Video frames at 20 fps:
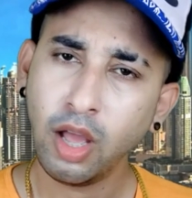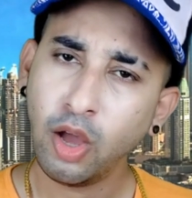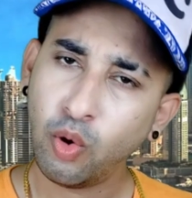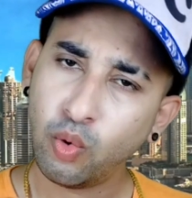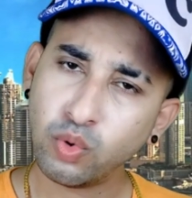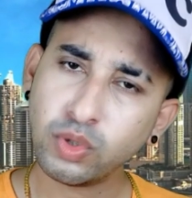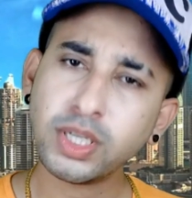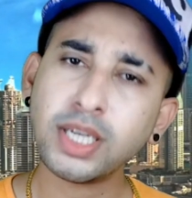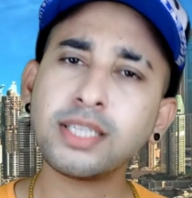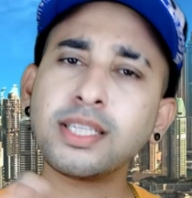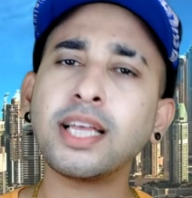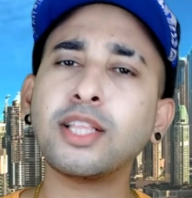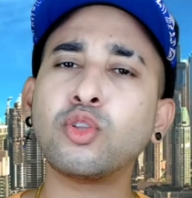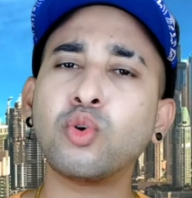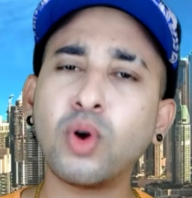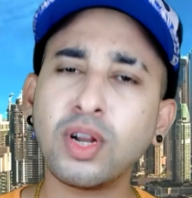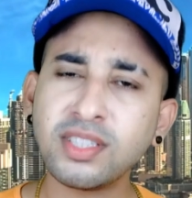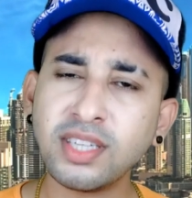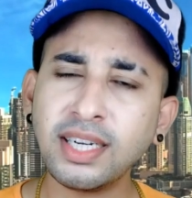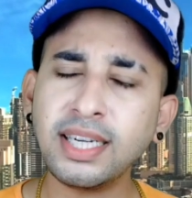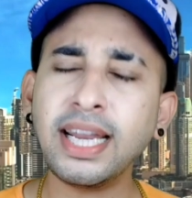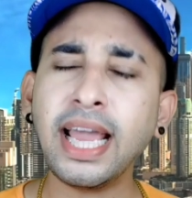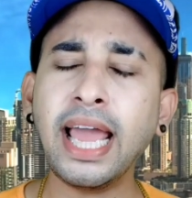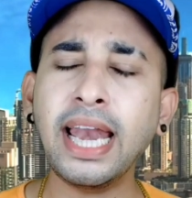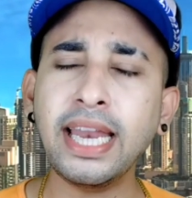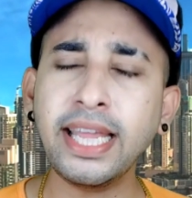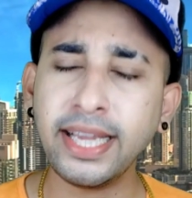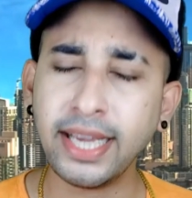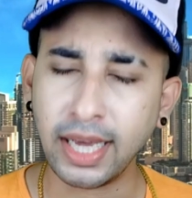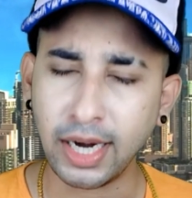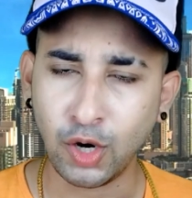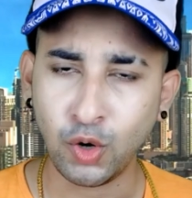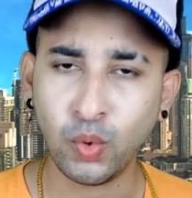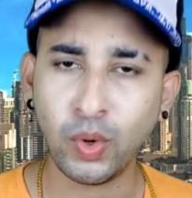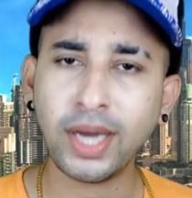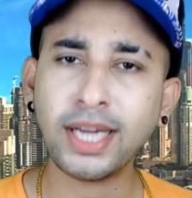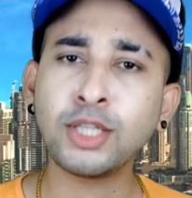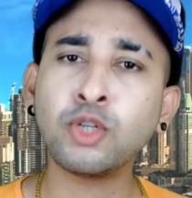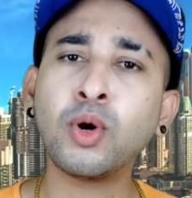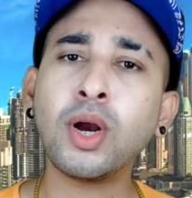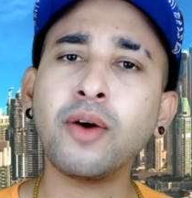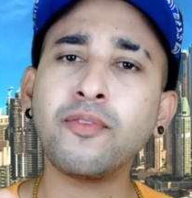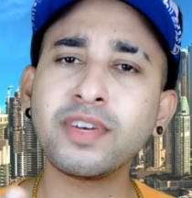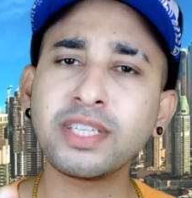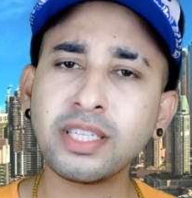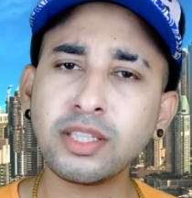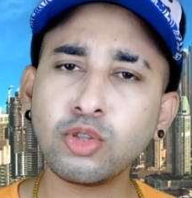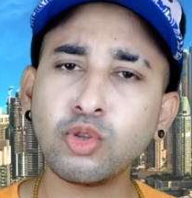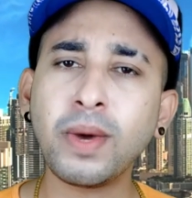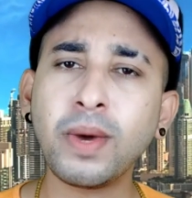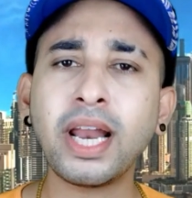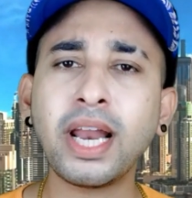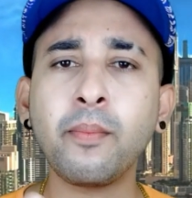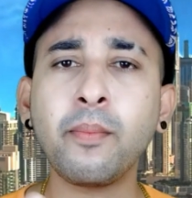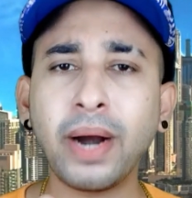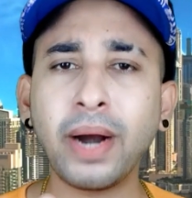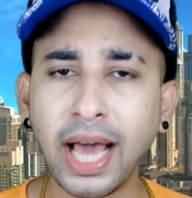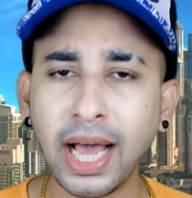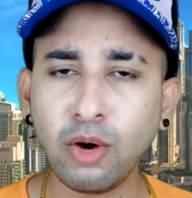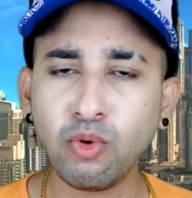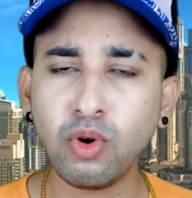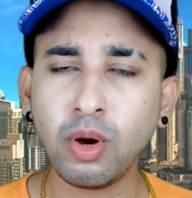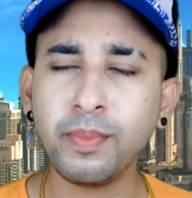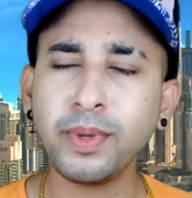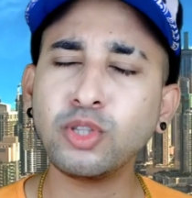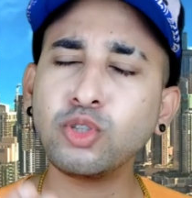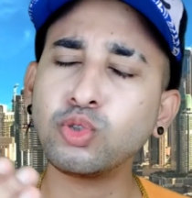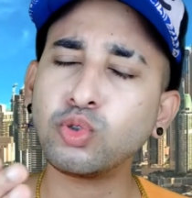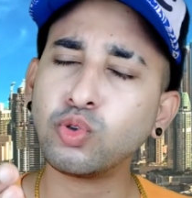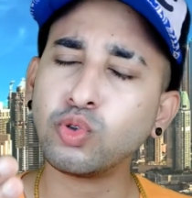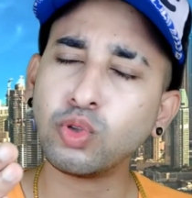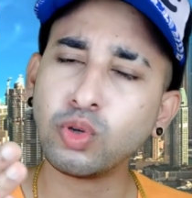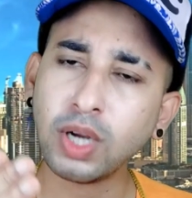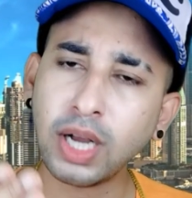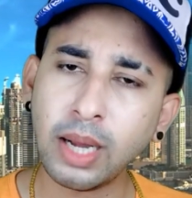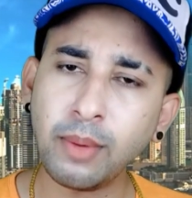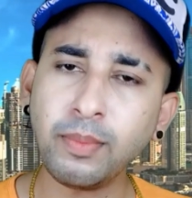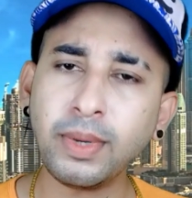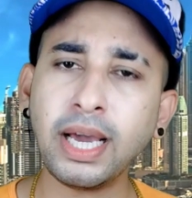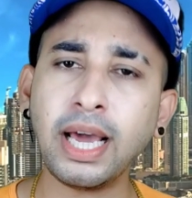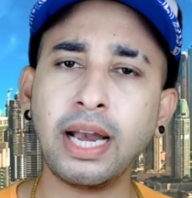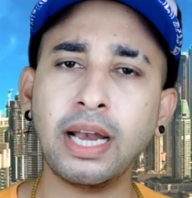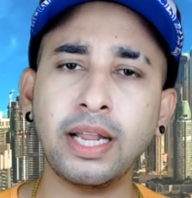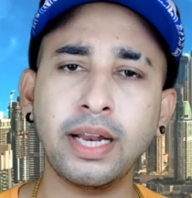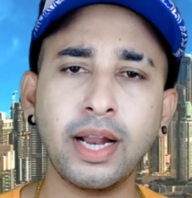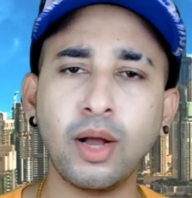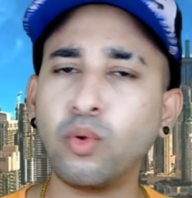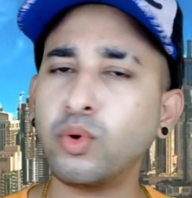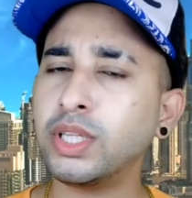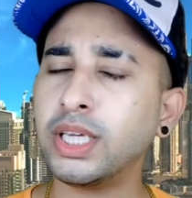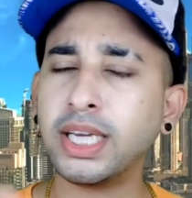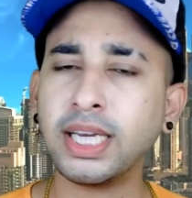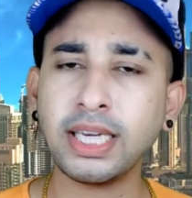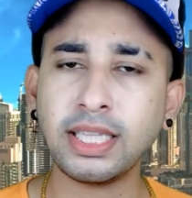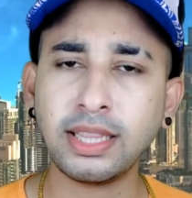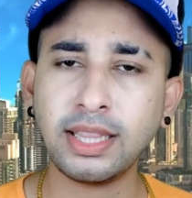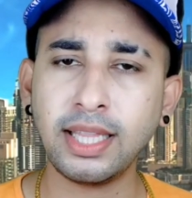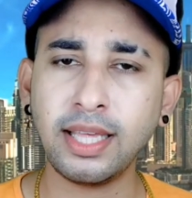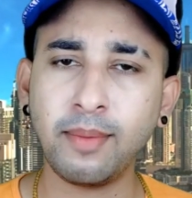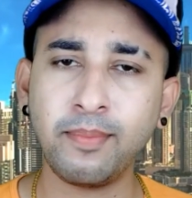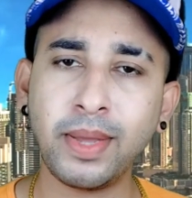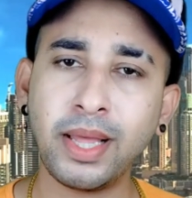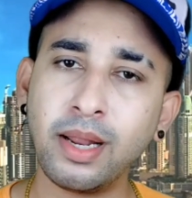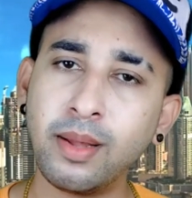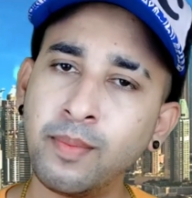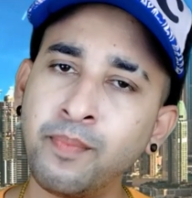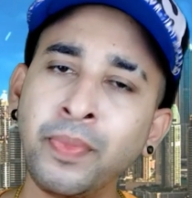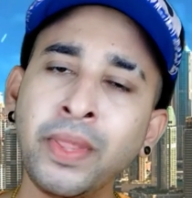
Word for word: उसके साथ थोड़ा सा टैली कर लो अगर थोड़ा वजन तुम्हारा बढ़ा हुआ भी तो उसको तो कम कर लेना कोई दिक्कत नहीं मेरे